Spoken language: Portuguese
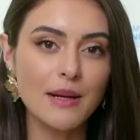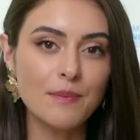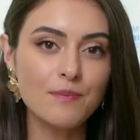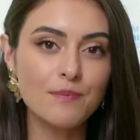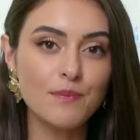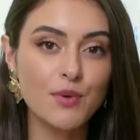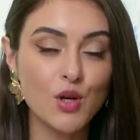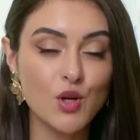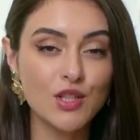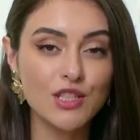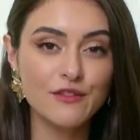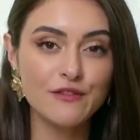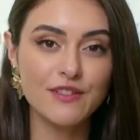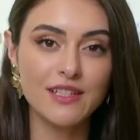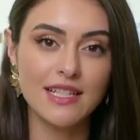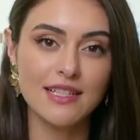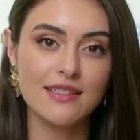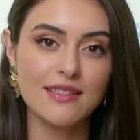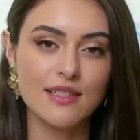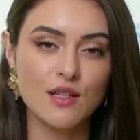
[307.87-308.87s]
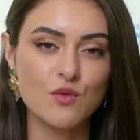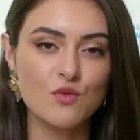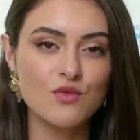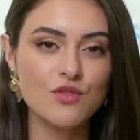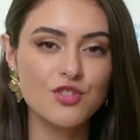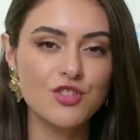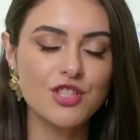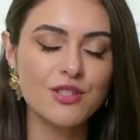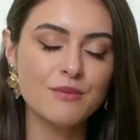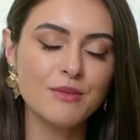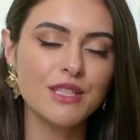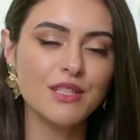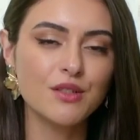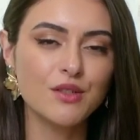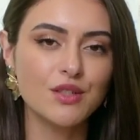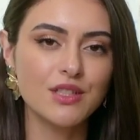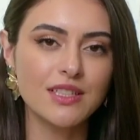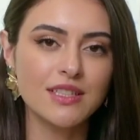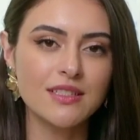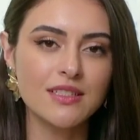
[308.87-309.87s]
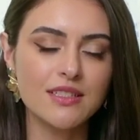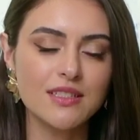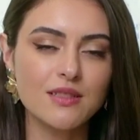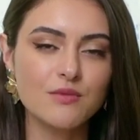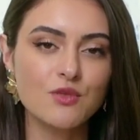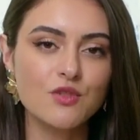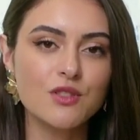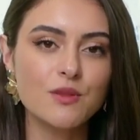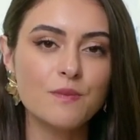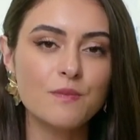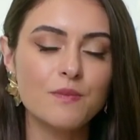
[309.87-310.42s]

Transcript: a proliferação de microrganismos